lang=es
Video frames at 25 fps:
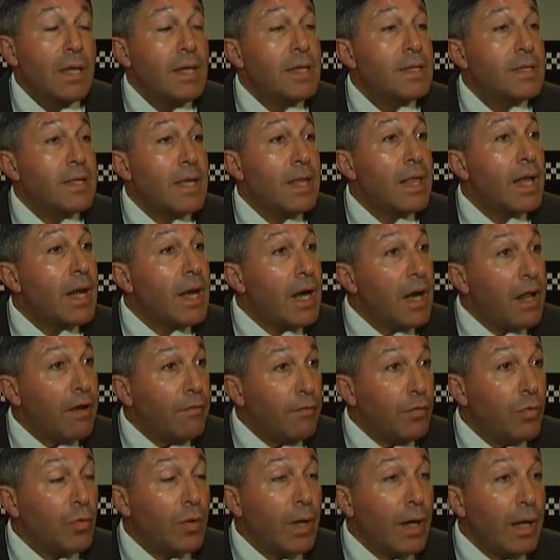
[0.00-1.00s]
Se dan a la
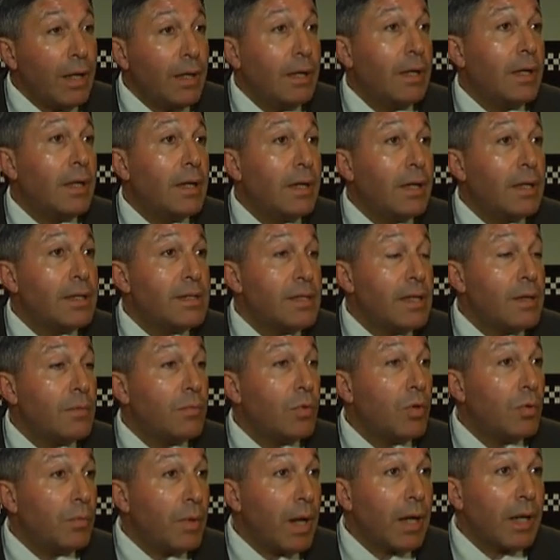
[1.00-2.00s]
fuga en ese
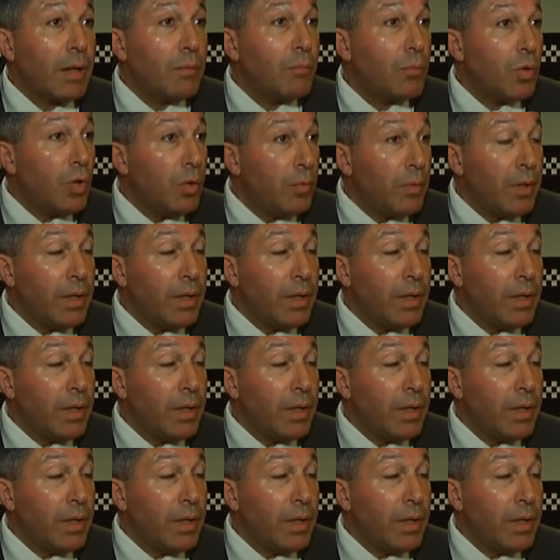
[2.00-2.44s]
Volkswagen, Bento